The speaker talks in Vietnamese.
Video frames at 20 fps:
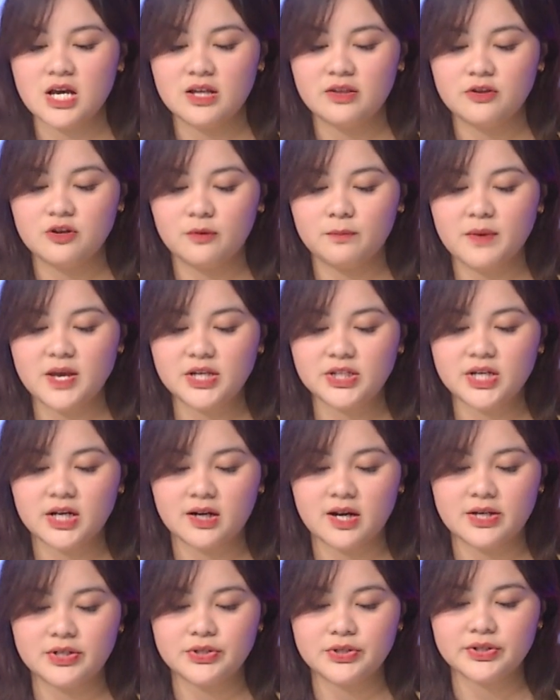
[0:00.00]
Được biết
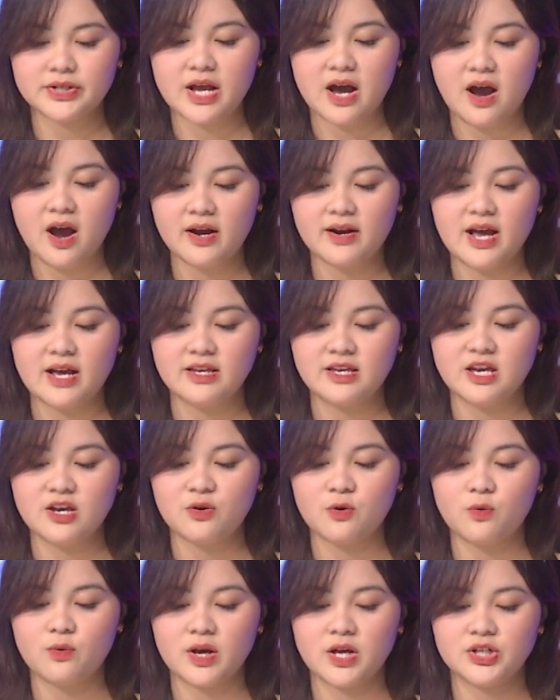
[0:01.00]
rằng là trước đó, đại
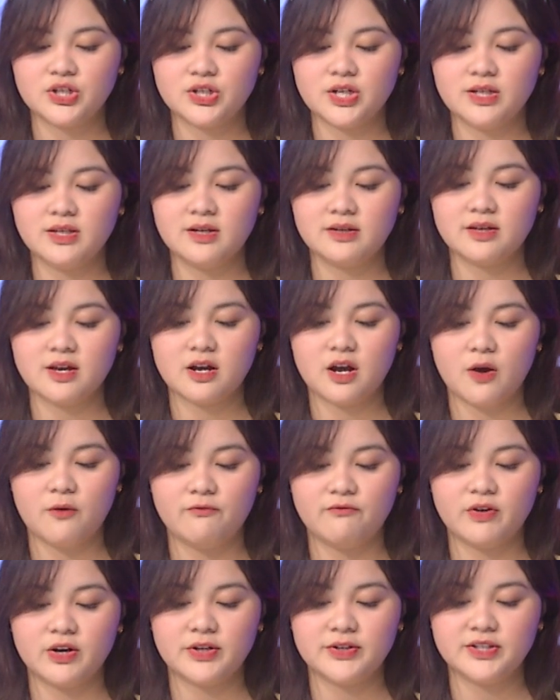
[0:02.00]
diện của nghệ sĩ nhân dân
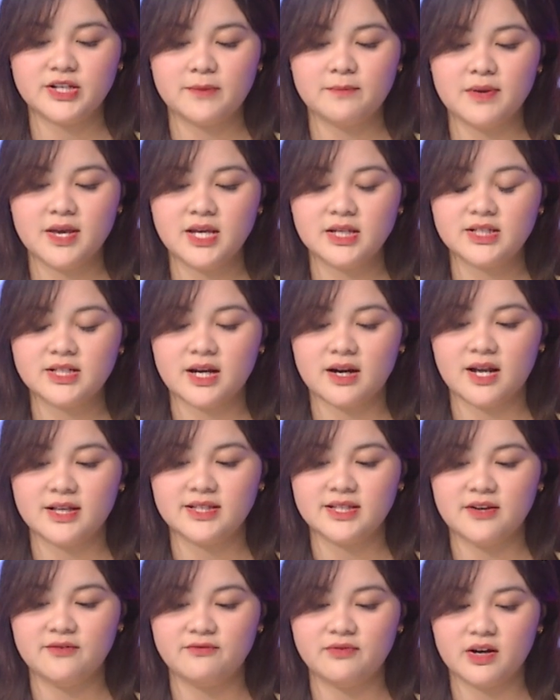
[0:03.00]
Hồng Vân cho biết rằng là
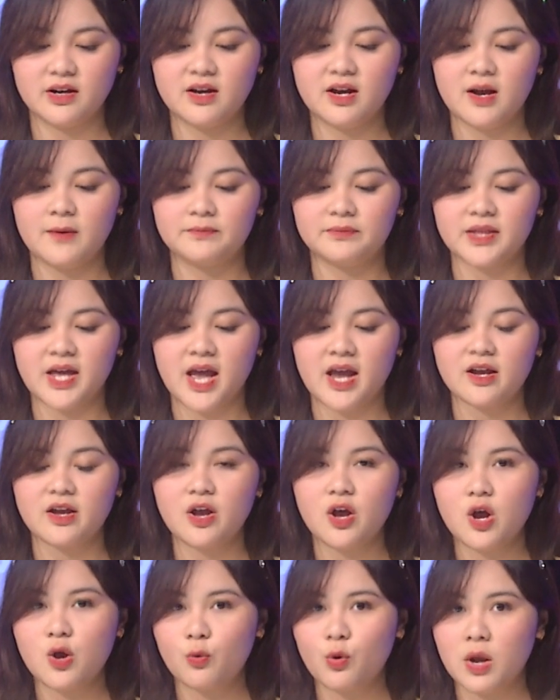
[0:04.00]
chị vẫn hợp tác
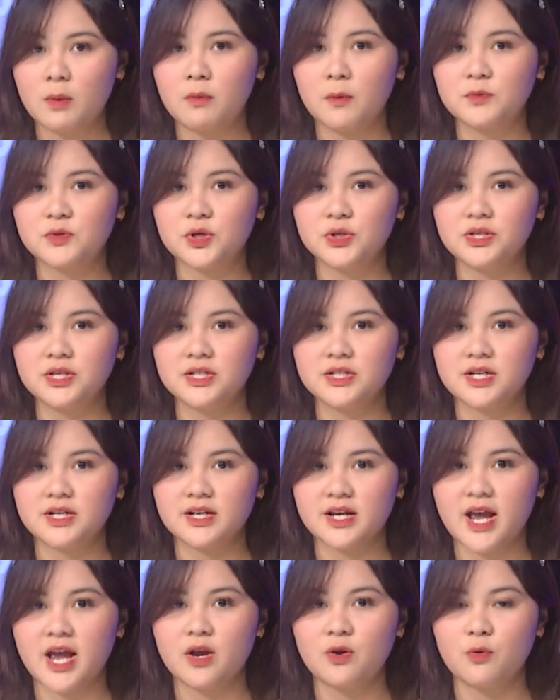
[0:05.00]
quay một số chương
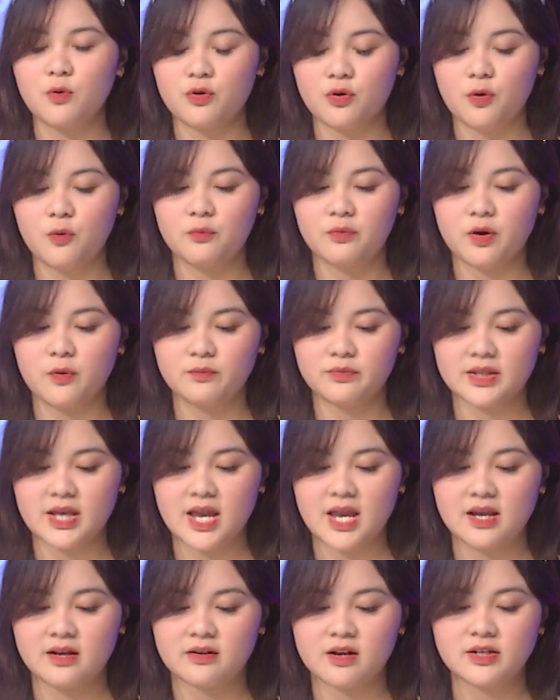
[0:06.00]
trình khác của cùng công
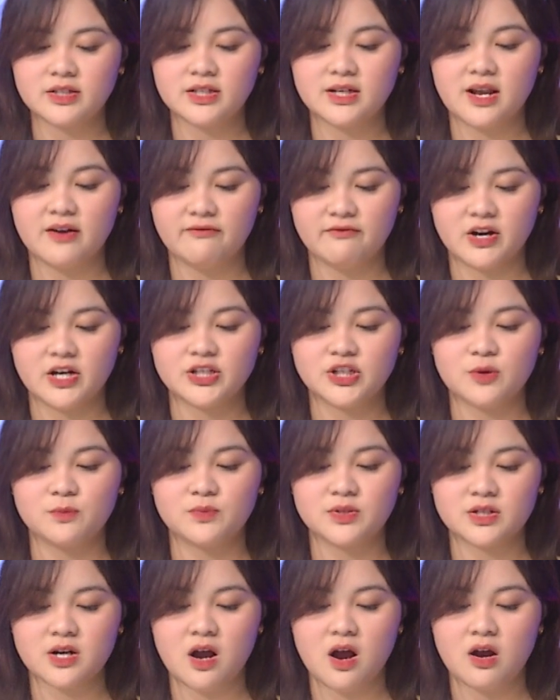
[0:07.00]
ty, đó chính là Vợ
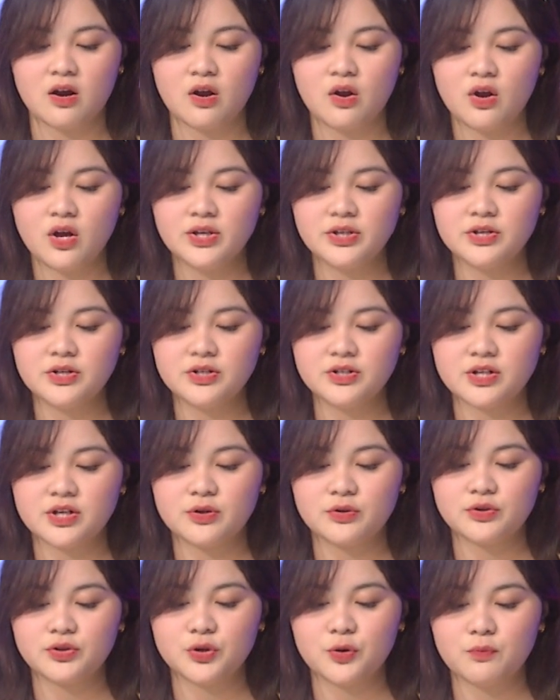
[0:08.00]
chồng son, chương
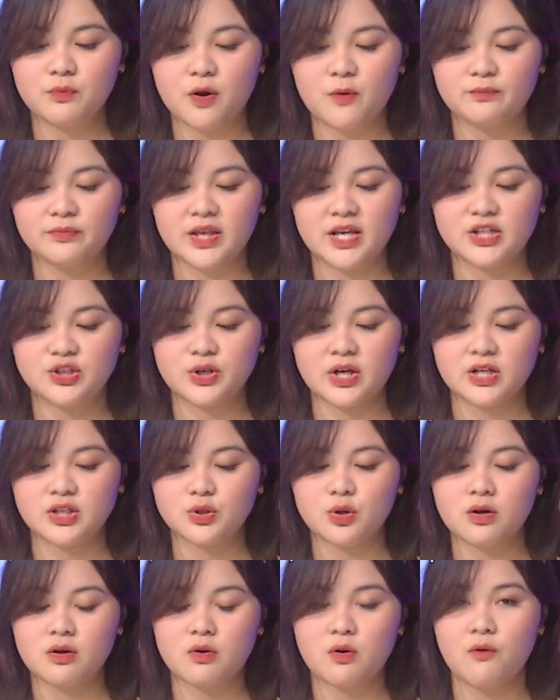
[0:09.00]
trình chung công ty sản
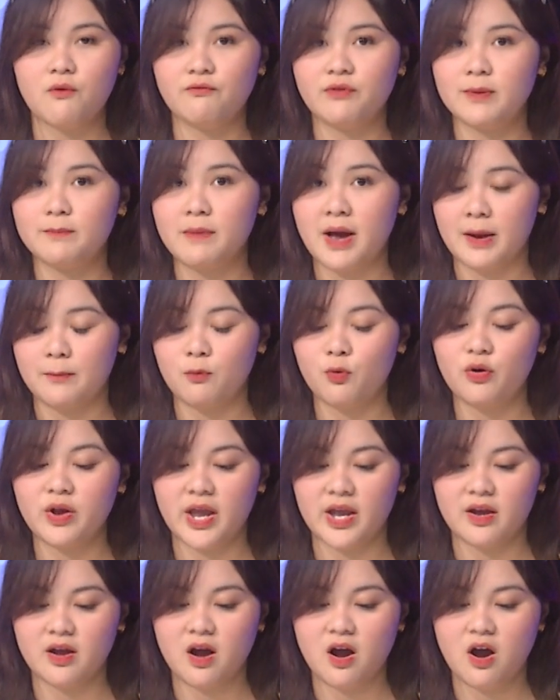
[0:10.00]
xuất cùng với Bạn muốn
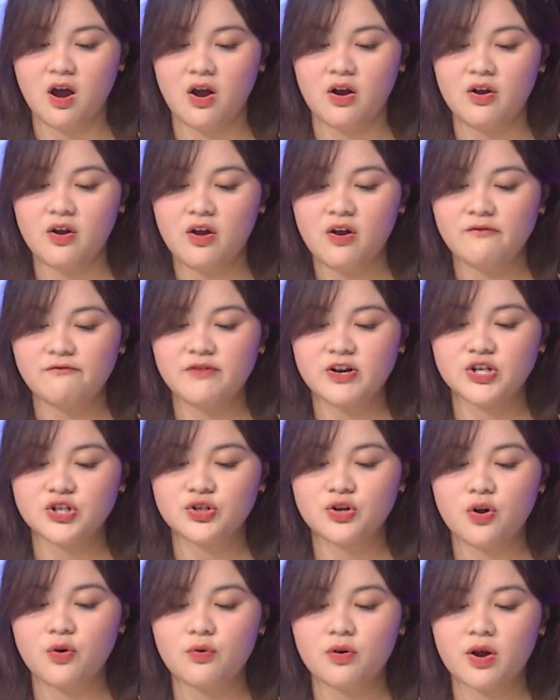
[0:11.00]
hẹn hò và
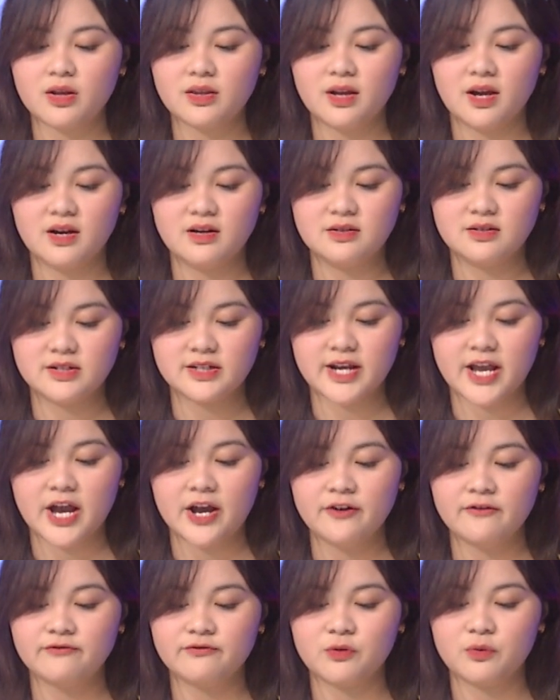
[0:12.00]
show có thời lượng
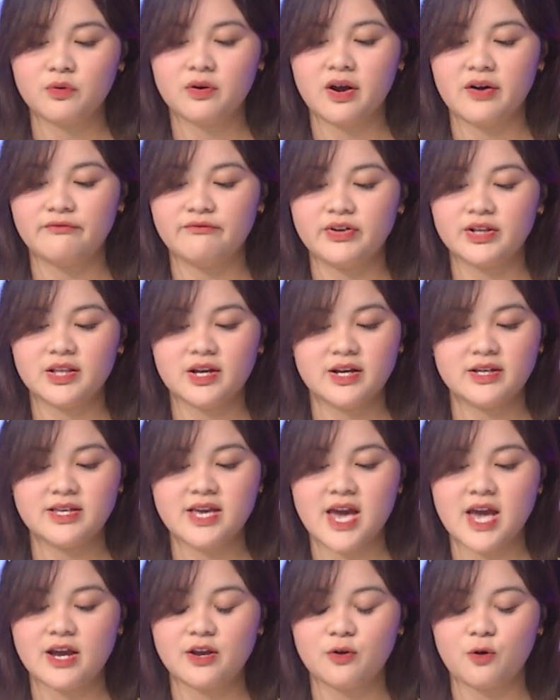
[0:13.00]
ngắn phù hợp với thời
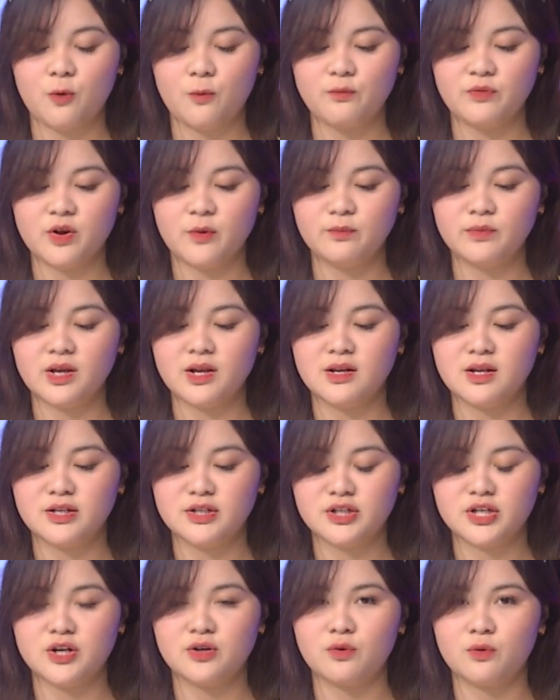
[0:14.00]
gian cũng giống như
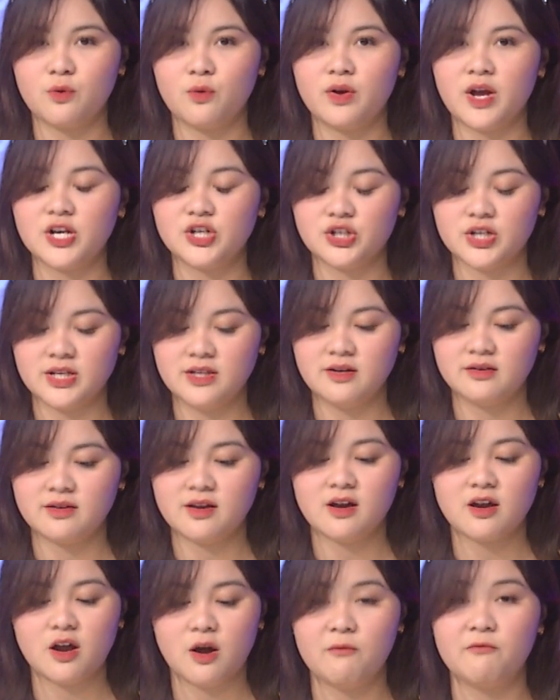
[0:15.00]
lịch trình của nghệ sĩ nhân
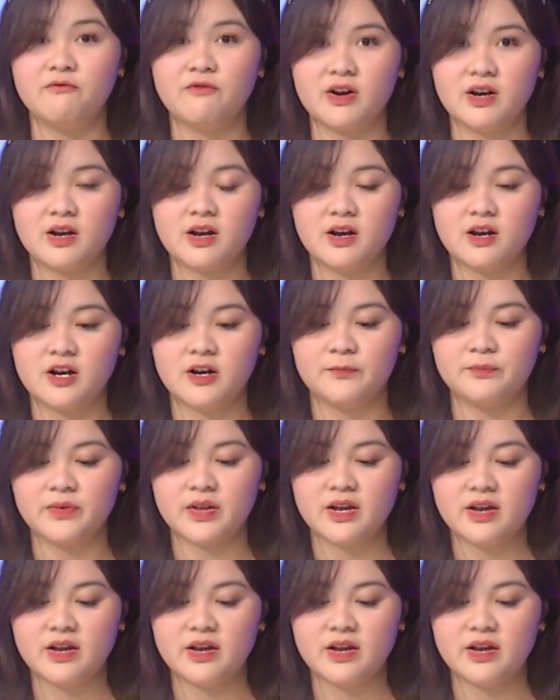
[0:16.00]
dân Hồng Vân hơn.